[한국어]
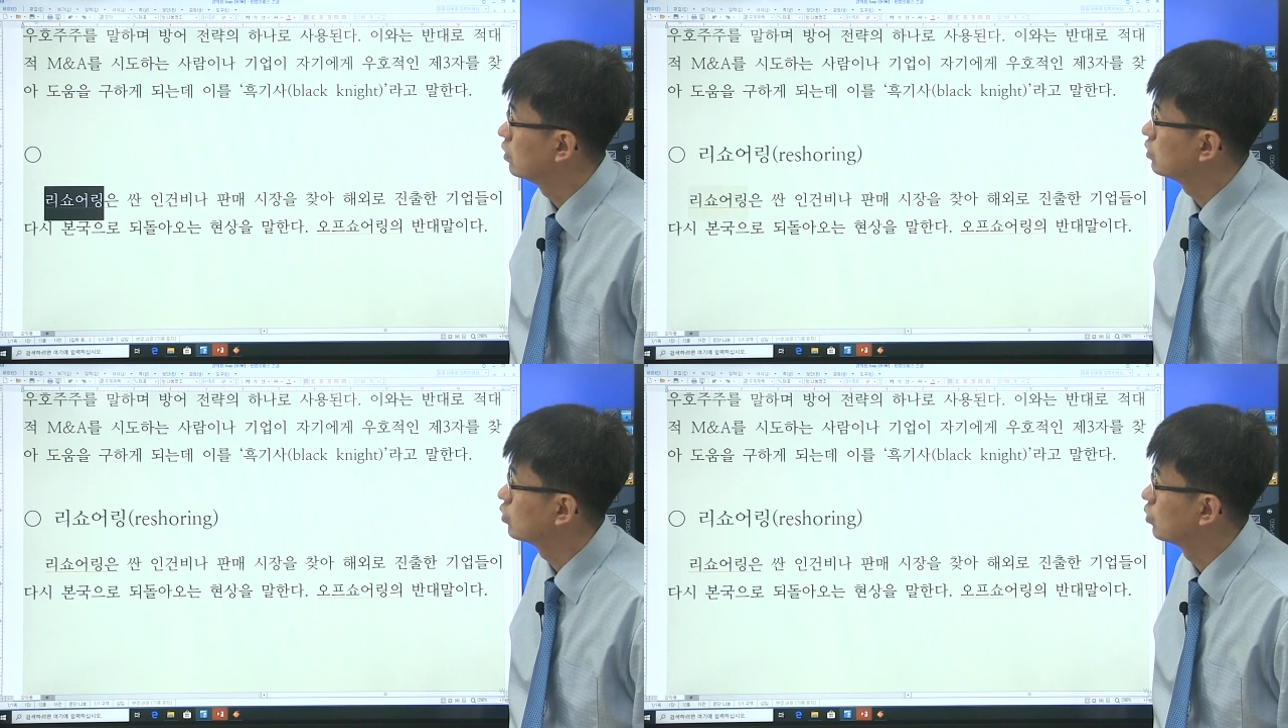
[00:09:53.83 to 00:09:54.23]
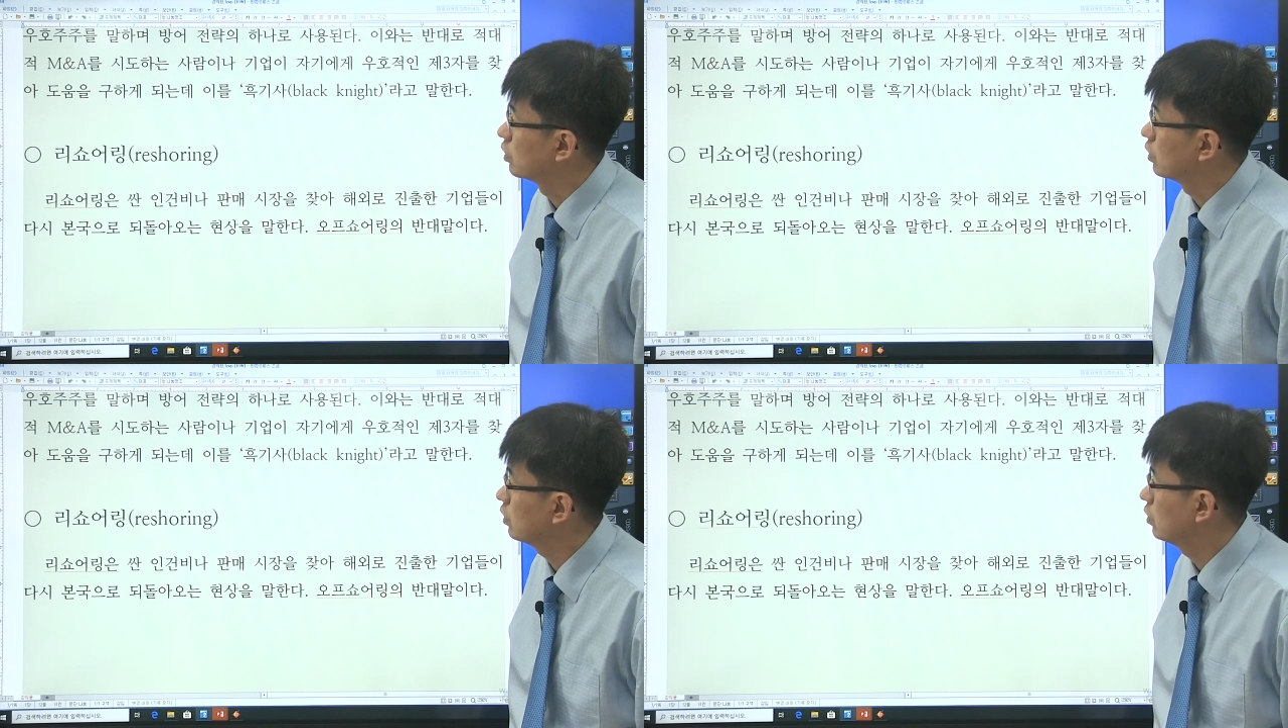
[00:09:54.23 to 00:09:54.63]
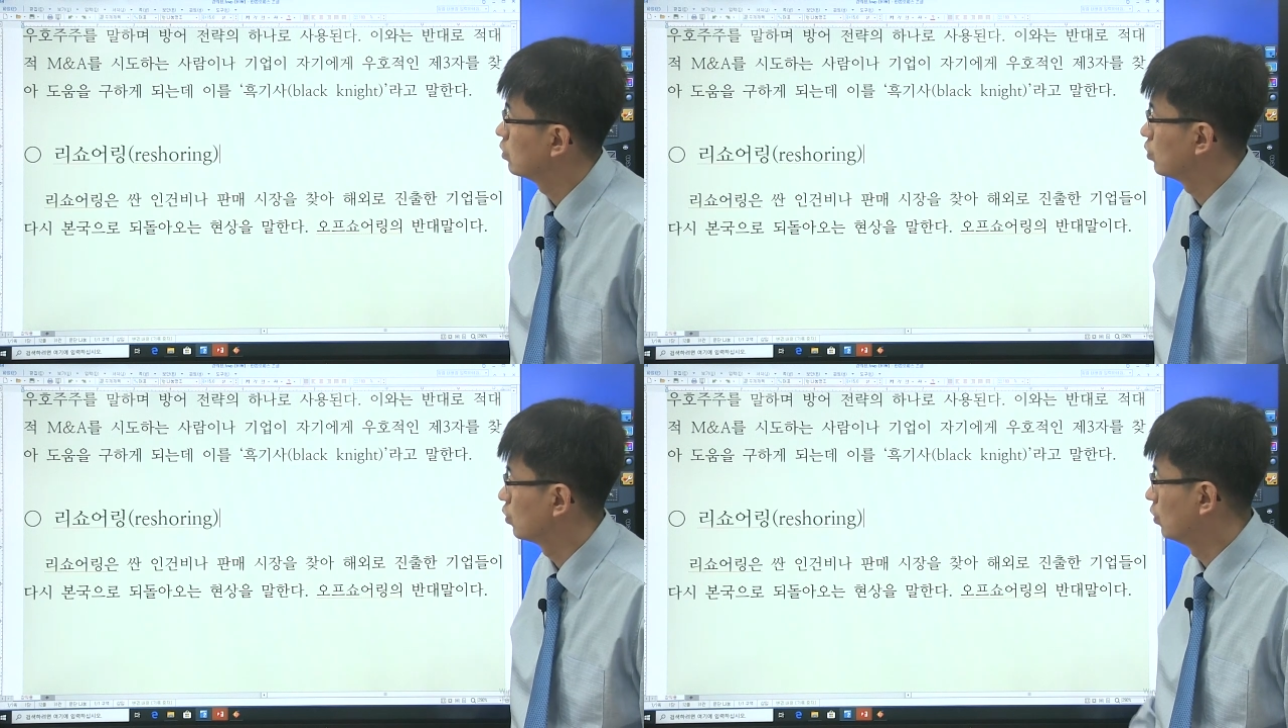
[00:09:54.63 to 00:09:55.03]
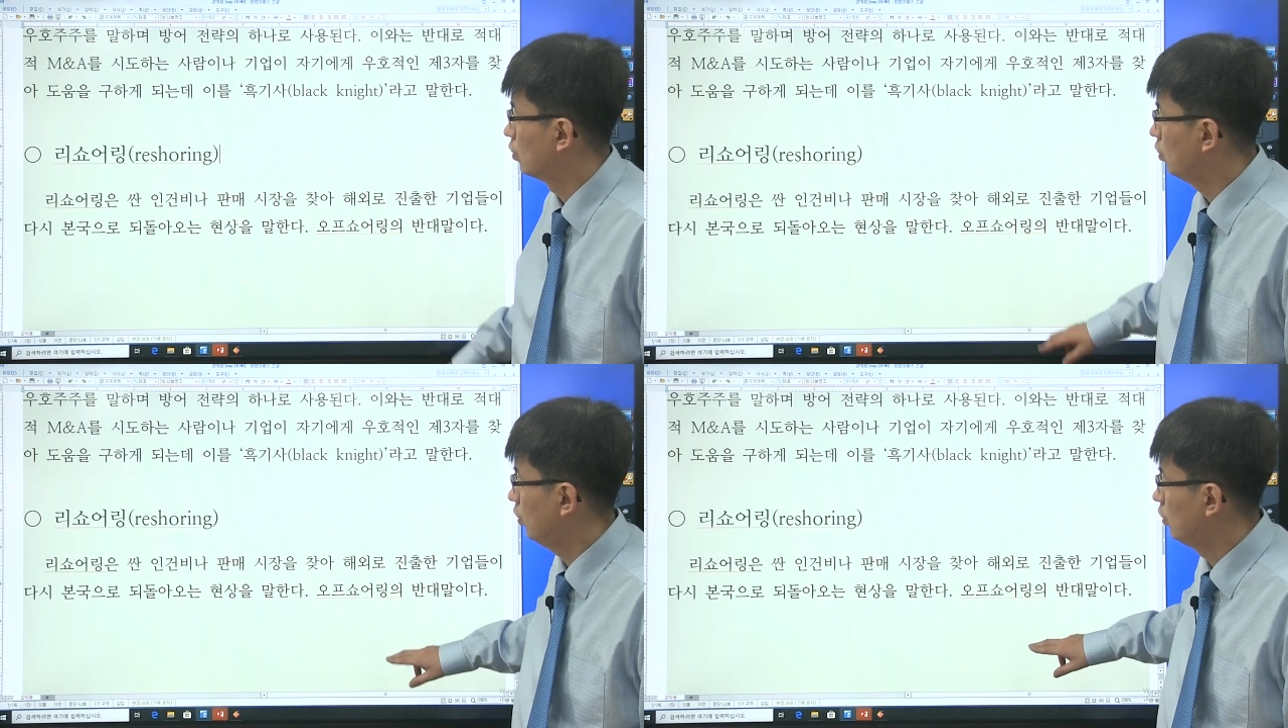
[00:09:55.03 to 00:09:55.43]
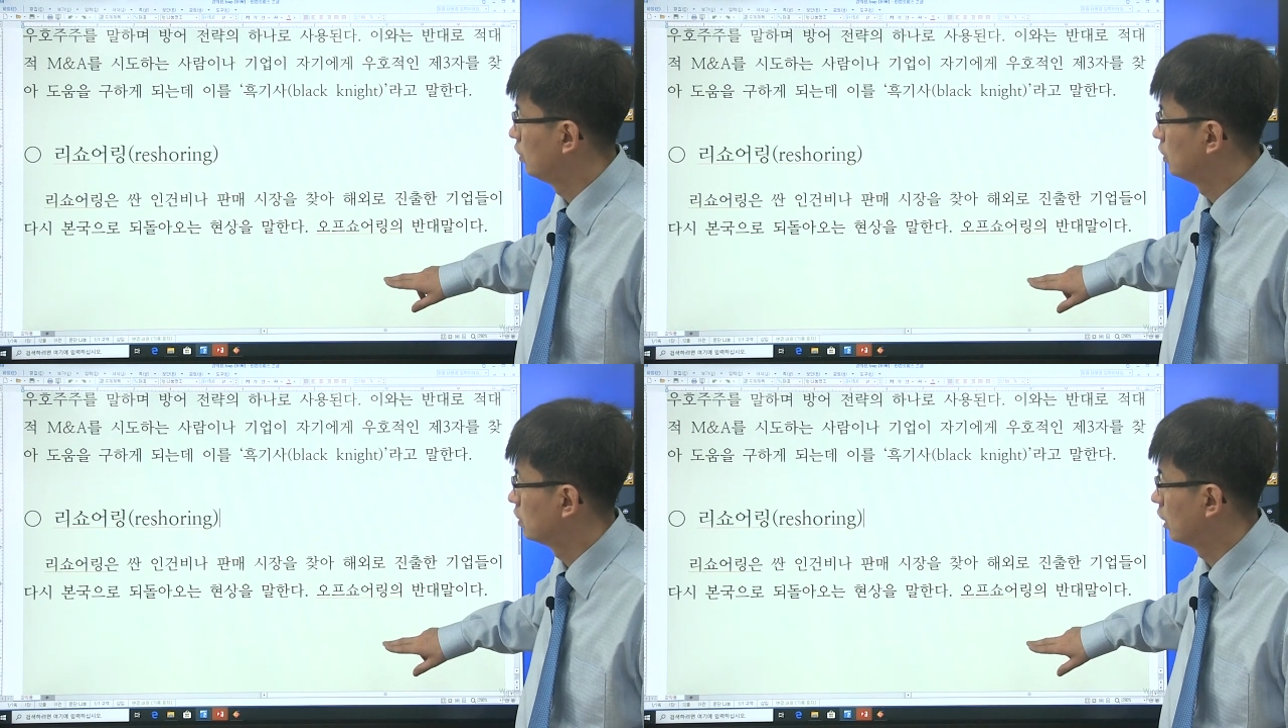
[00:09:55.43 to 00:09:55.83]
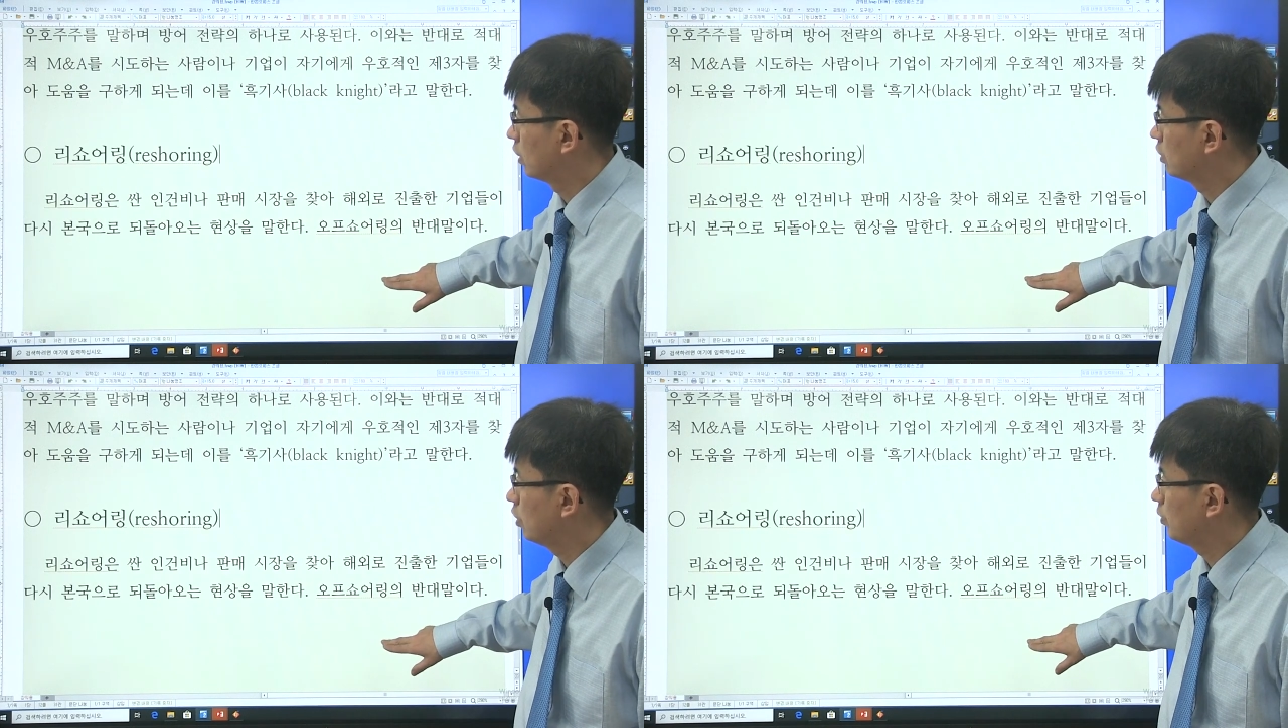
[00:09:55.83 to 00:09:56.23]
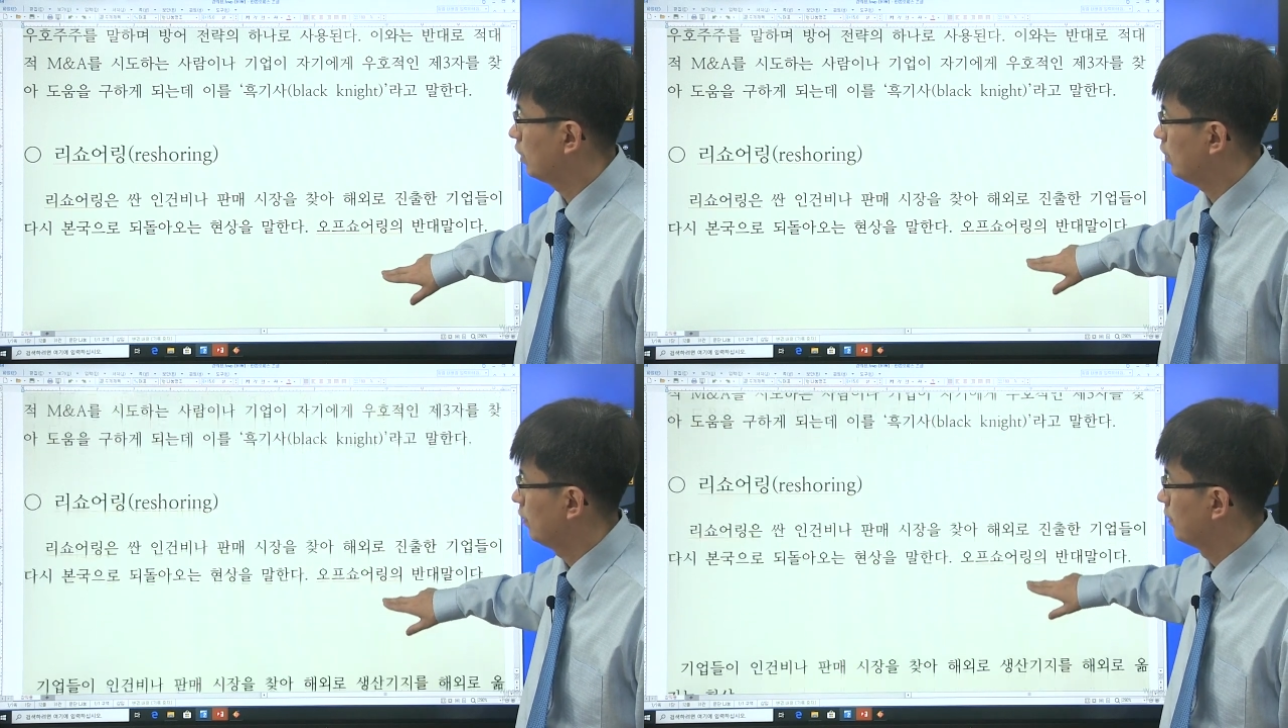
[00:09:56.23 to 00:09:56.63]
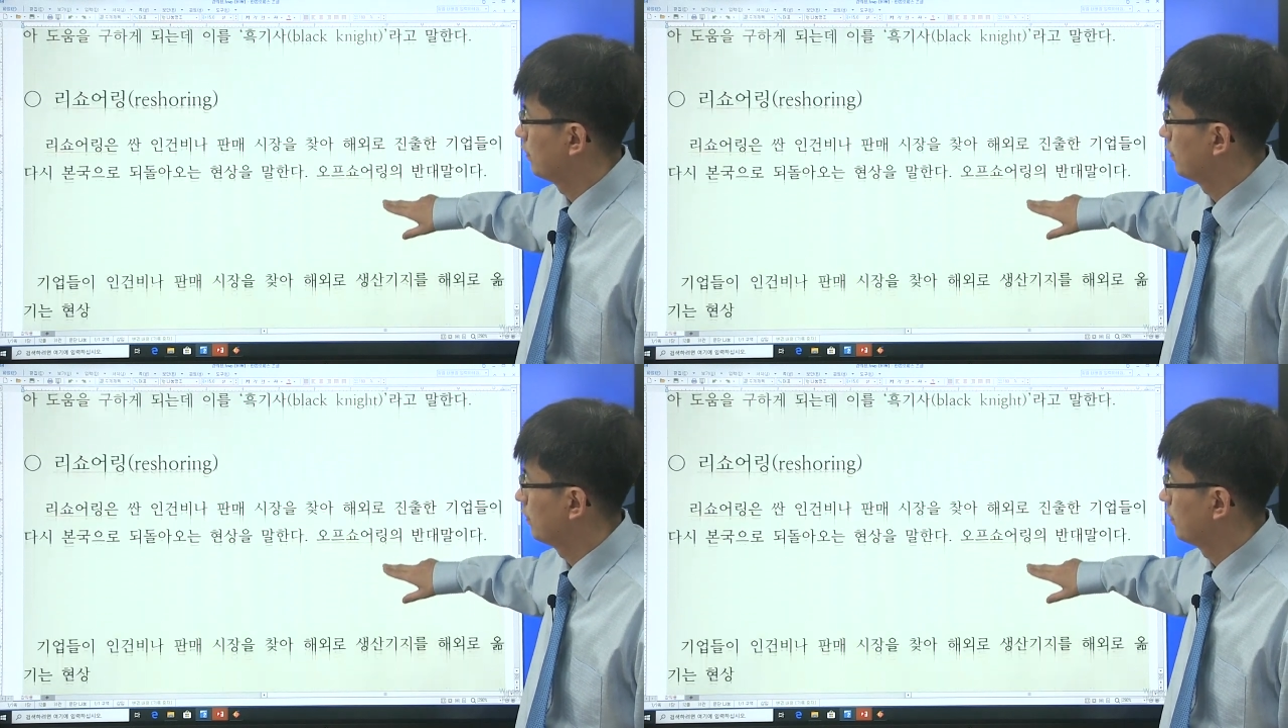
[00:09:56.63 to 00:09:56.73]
리쇼링. 요거. 자, 그다음에